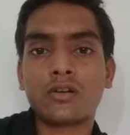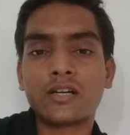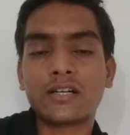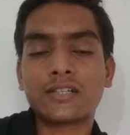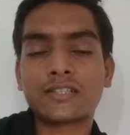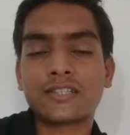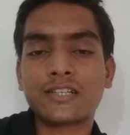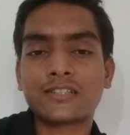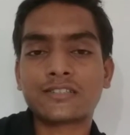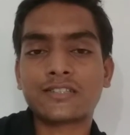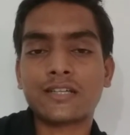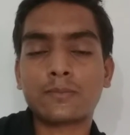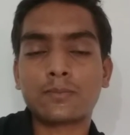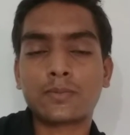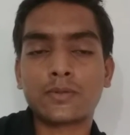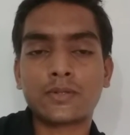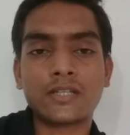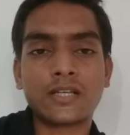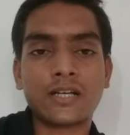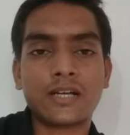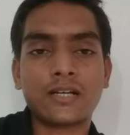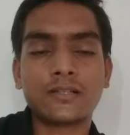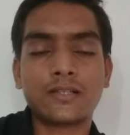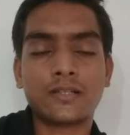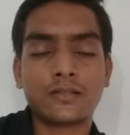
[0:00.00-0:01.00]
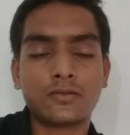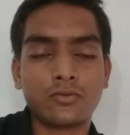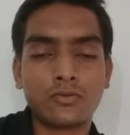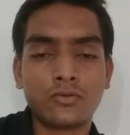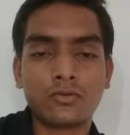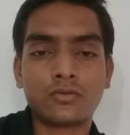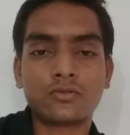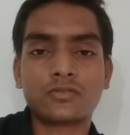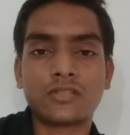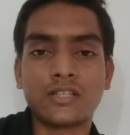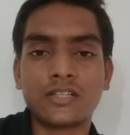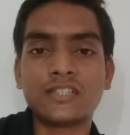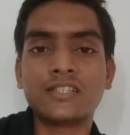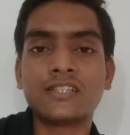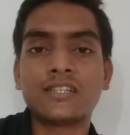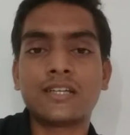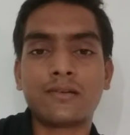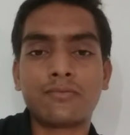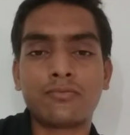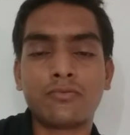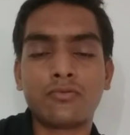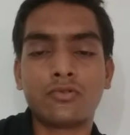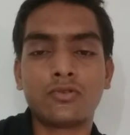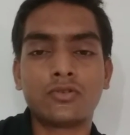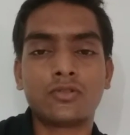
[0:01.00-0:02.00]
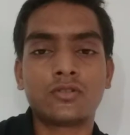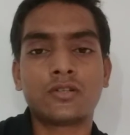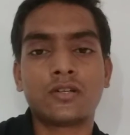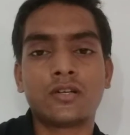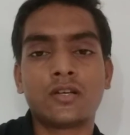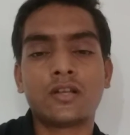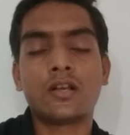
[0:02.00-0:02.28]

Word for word: रेट के हिसाब से देखा जाए तो सही है फ़ोन